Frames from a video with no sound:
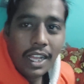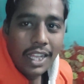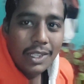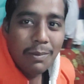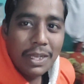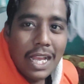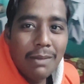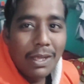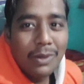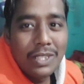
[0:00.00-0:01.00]
हाँ तो
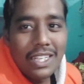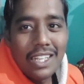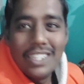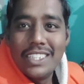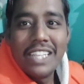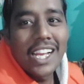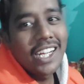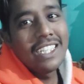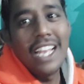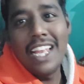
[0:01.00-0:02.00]
विकास भाई को जरा
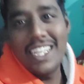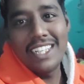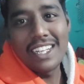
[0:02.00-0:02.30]
जैकेट दिला ला